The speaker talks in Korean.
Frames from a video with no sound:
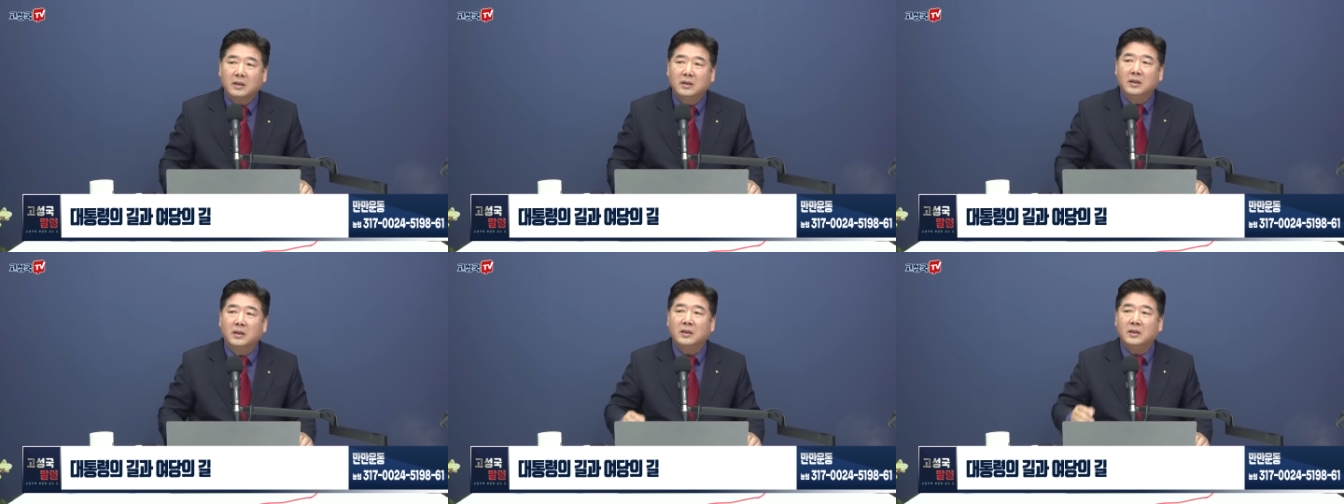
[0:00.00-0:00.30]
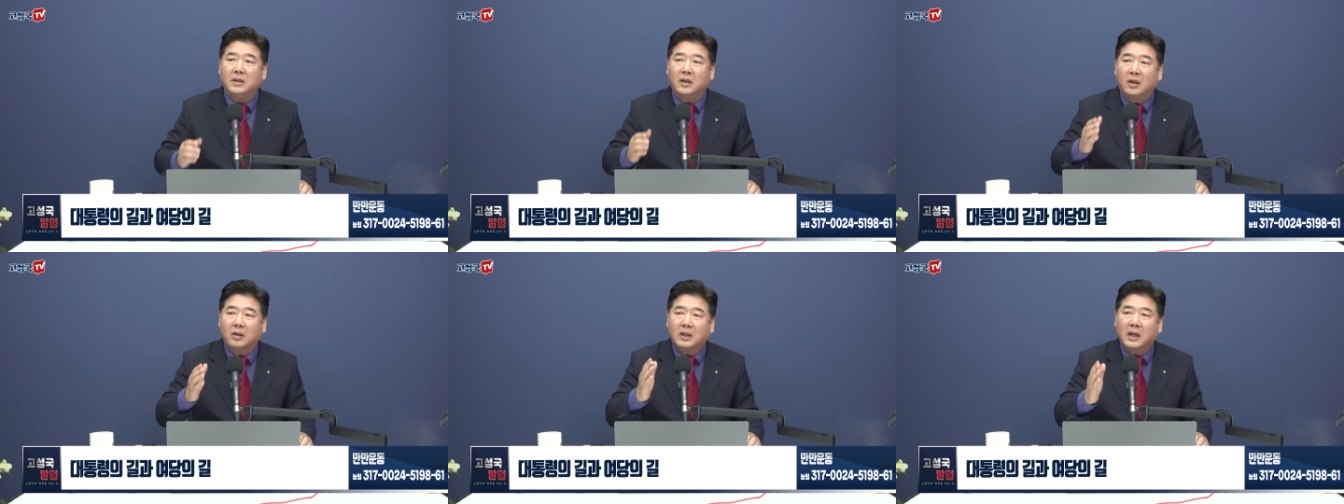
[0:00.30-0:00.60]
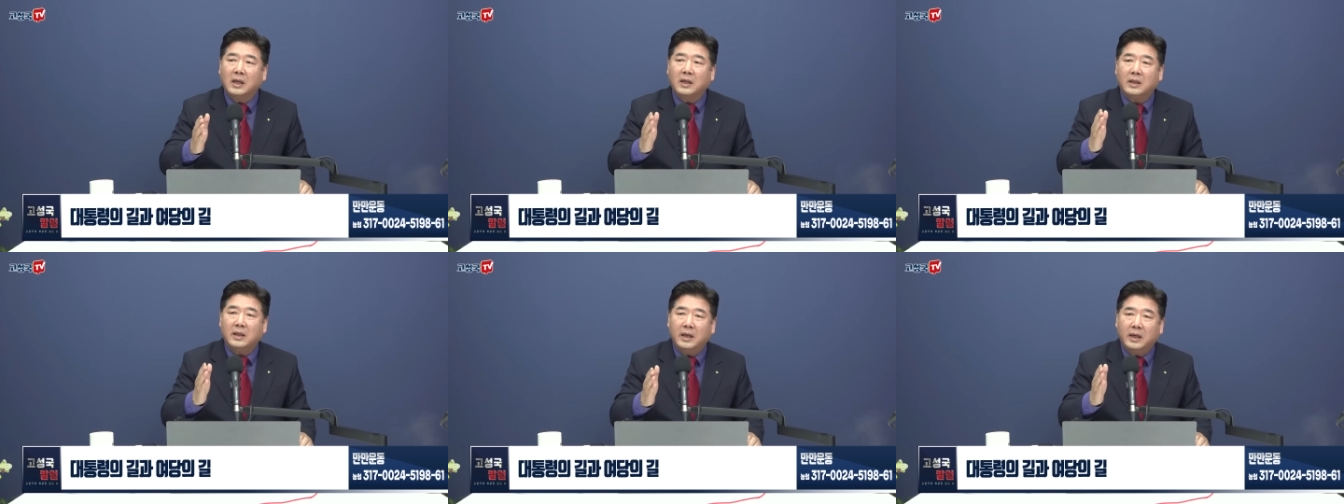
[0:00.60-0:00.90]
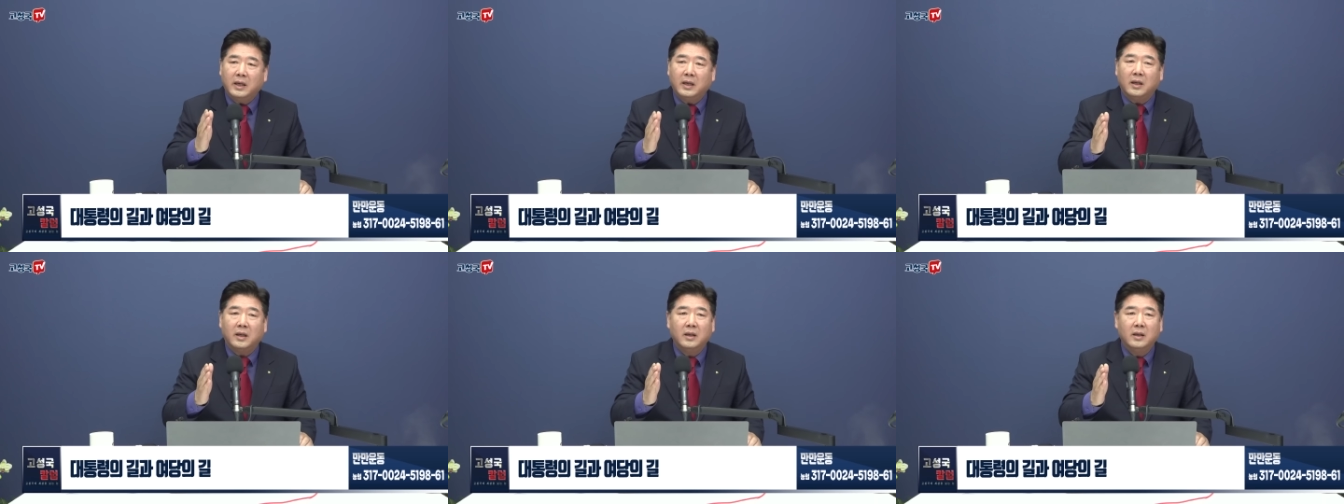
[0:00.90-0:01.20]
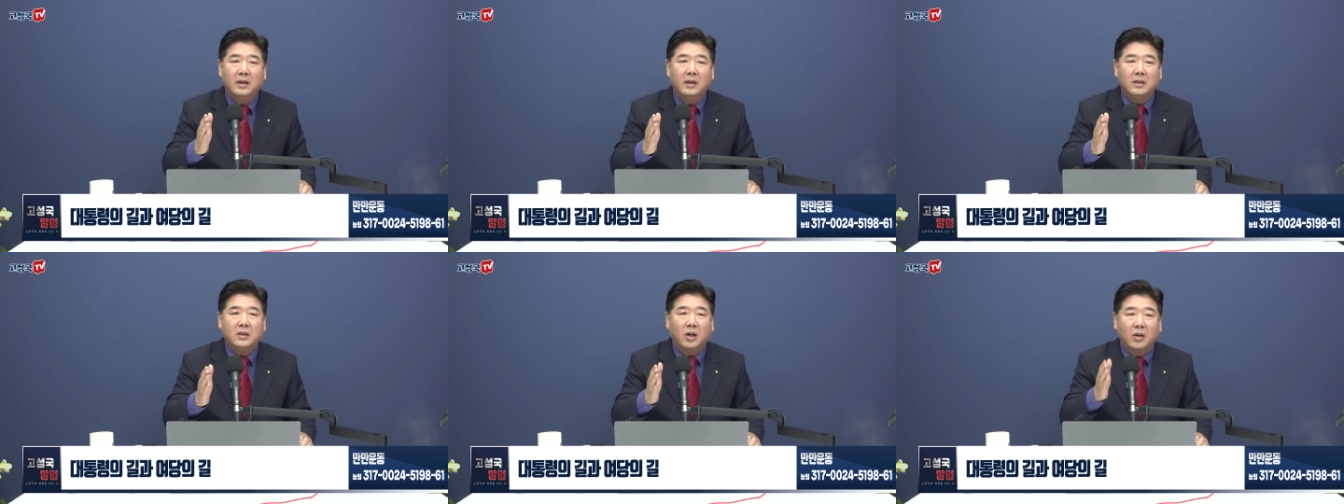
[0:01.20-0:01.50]
그 여당의
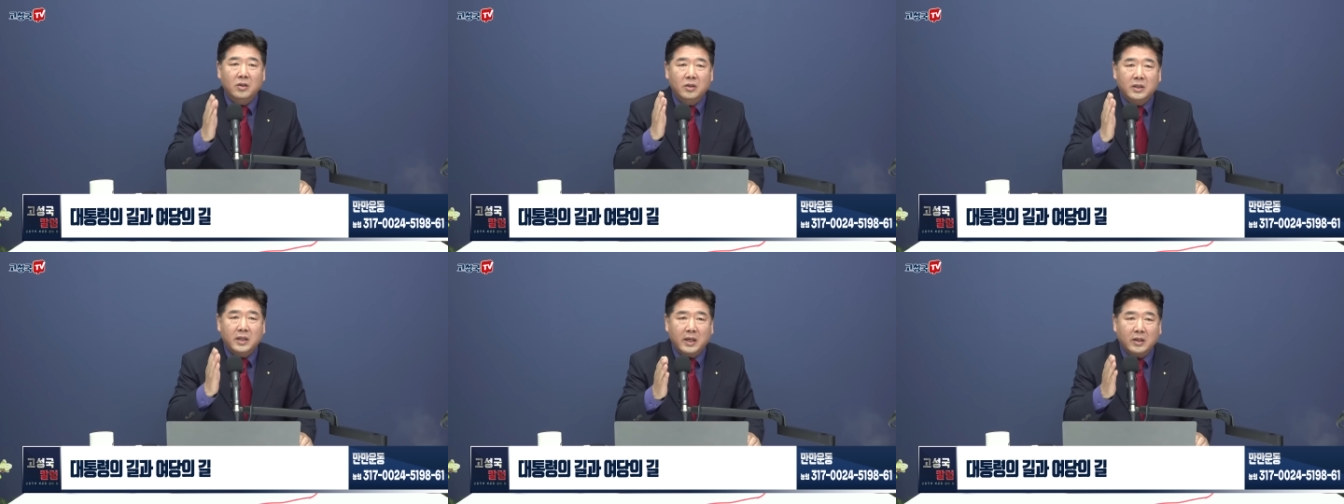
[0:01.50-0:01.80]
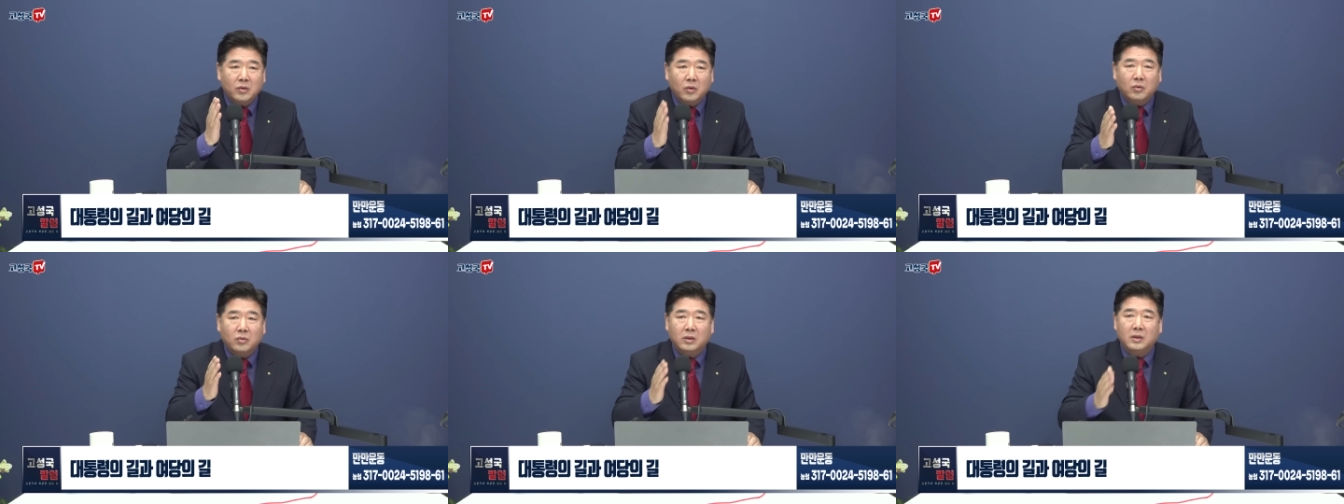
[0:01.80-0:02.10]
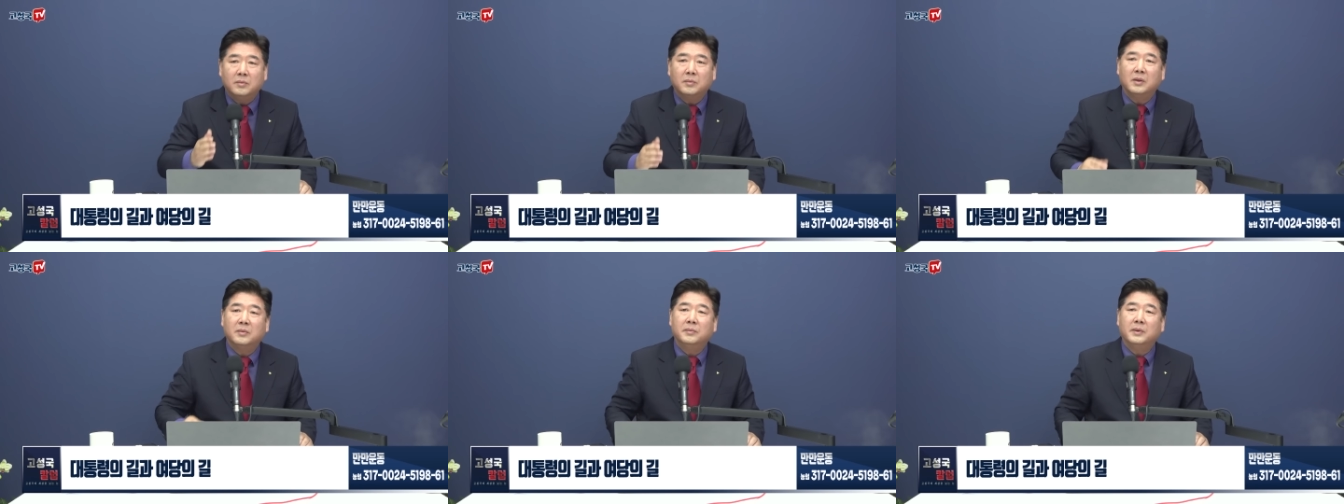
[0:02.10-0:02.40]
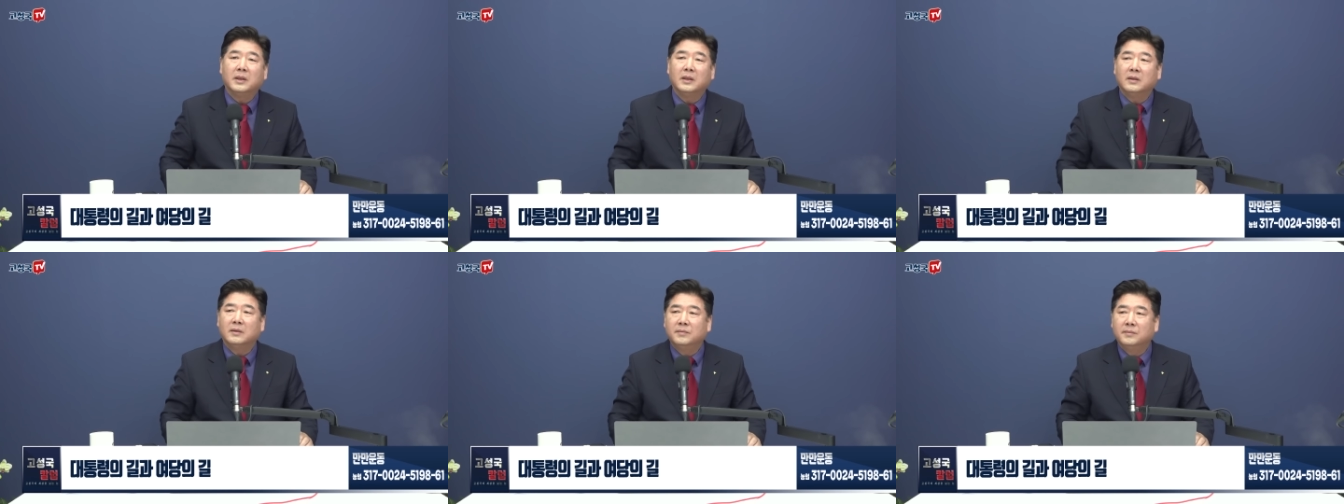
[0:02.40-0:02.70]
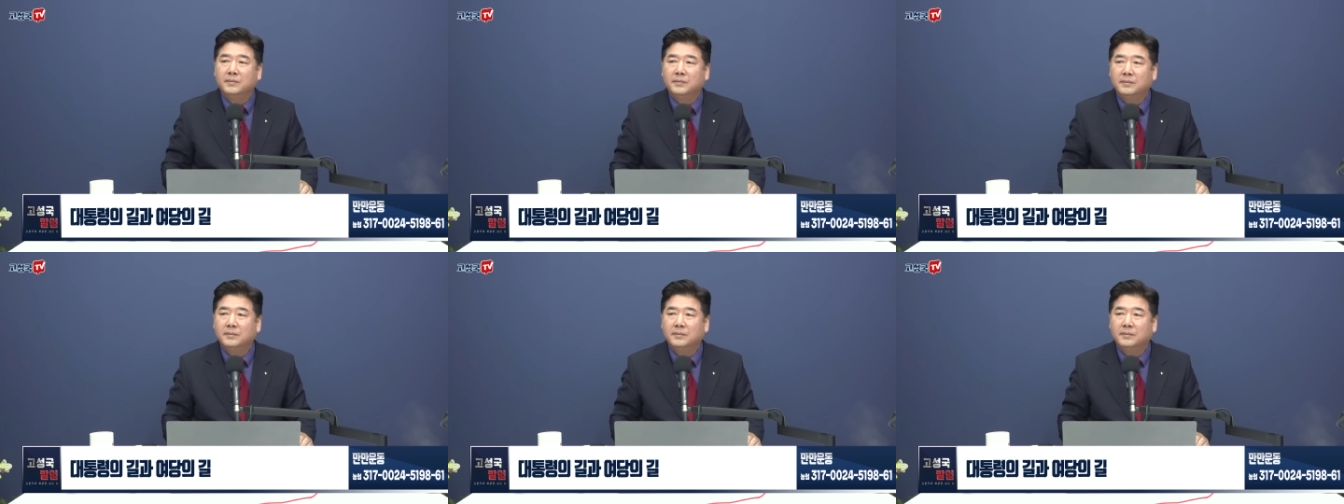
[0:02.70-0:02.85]
전제 조건이 뭡니까?